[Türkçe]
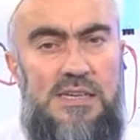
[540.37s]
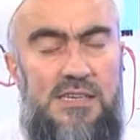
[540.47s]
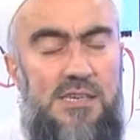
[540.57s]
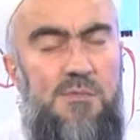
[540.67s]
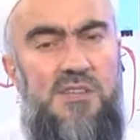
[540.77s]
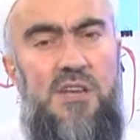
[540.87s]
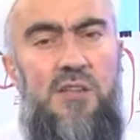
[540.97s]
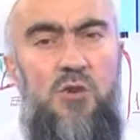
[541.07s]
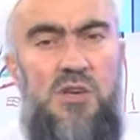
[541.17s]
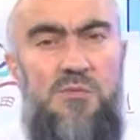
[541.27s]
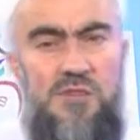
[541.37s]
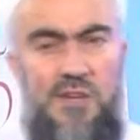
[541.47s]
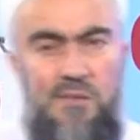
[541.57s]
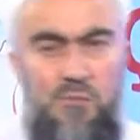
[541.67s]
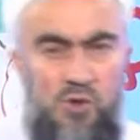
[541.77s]
Kim seyrediyor, kim
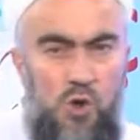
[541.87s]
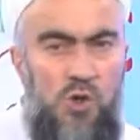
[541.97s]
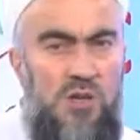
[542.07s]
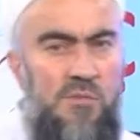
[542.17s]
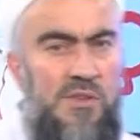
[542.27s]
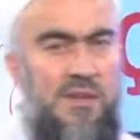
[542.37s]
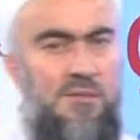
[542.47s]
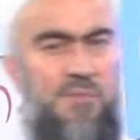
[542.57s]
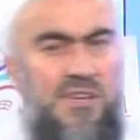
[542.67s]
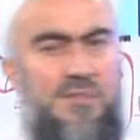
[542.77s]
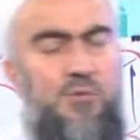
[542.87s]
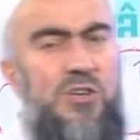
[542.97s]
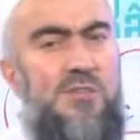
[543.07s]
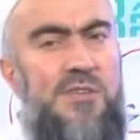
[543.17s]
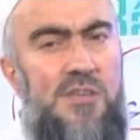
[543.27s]
seyretmiyor çok önemli değil. Biz bu
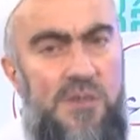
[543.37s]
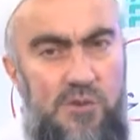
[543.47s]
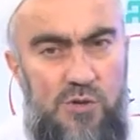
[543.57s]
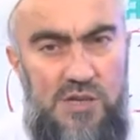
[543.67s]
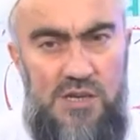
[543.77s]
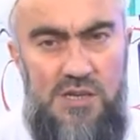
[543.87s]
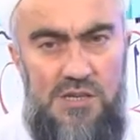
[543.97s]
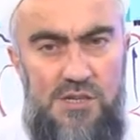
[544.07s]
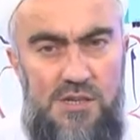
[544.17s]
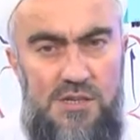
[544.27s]
hizmeti veriyoruz arkadaşlar.